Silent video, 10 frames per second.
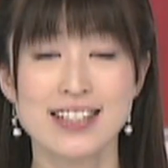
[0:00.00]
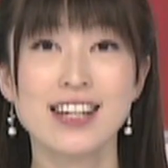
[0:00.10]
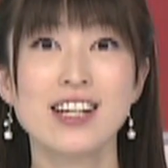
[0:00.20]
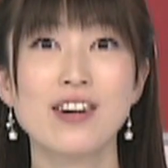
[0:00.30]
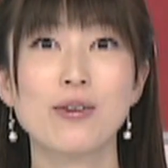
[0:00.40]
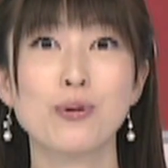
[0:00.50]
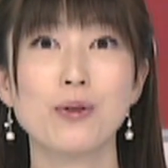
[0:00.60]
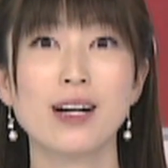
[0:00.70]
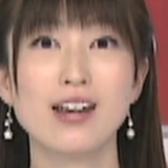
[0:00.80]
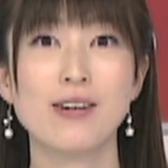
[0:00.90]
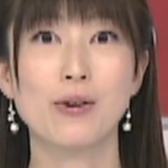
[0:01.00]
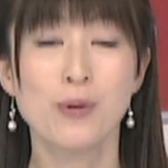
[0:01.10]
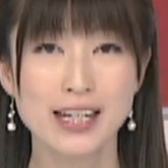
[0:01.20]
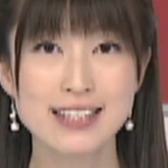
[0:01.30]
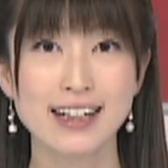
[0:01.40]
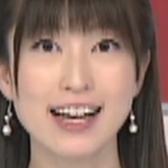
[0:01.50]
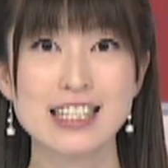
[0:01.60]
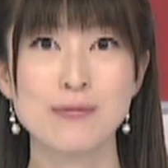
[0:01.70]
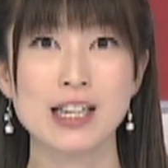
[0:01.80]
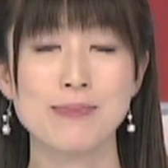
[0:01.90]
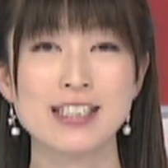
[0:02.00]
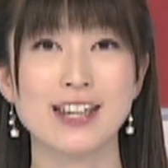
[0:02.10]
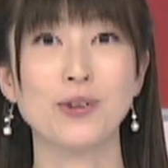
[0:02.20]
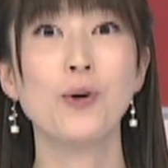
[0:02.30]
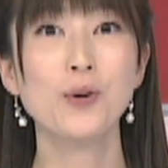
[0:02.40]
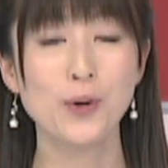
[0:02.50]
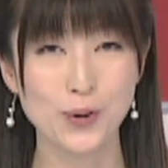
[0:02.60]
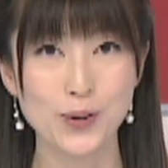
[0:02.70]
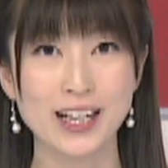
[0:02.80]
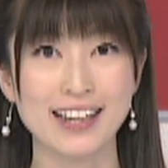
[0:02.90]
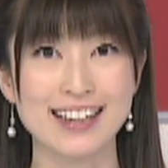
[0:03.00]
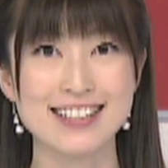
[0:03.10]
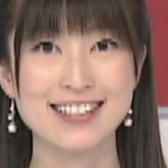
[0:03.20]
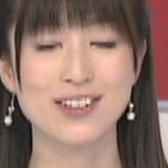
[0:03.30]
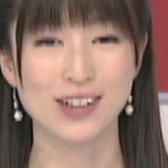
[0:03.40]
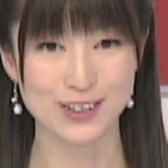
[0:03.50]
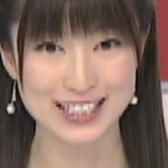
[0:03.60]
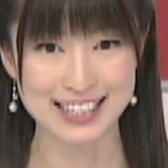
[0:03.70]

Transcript: ではここからは今月から始まりました投稿コーナーです。今日はこち